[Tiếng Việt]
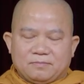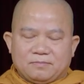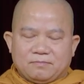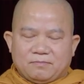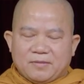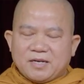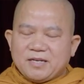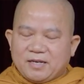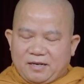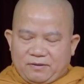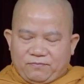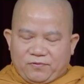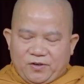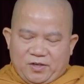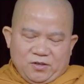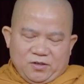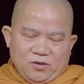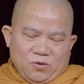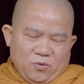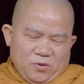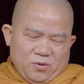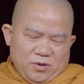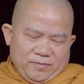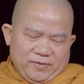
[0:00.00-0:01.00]
bây giờ ví
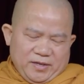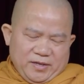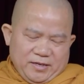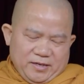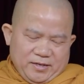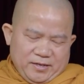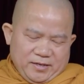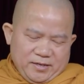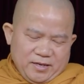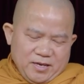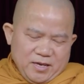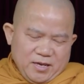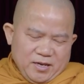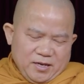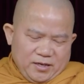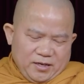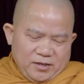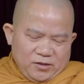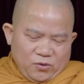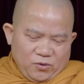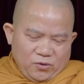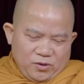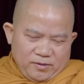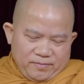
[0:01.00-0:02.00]
dụ cái việc này
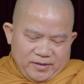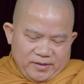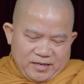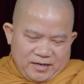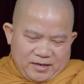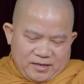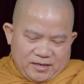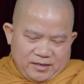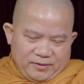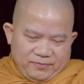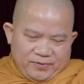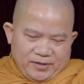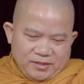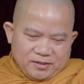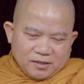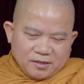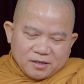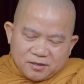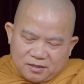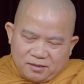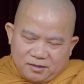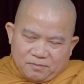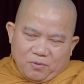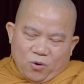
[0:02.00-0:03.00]
ví dụ như bây giờ cái vị
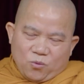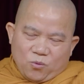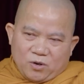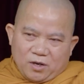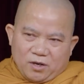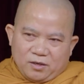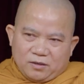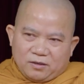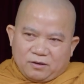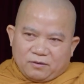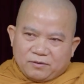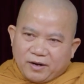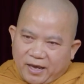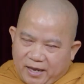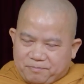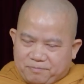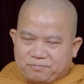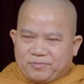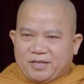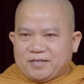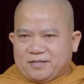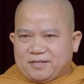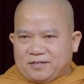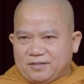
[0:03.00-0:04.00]
thương một người nào đẹp
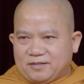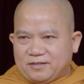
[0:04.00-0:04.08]
đi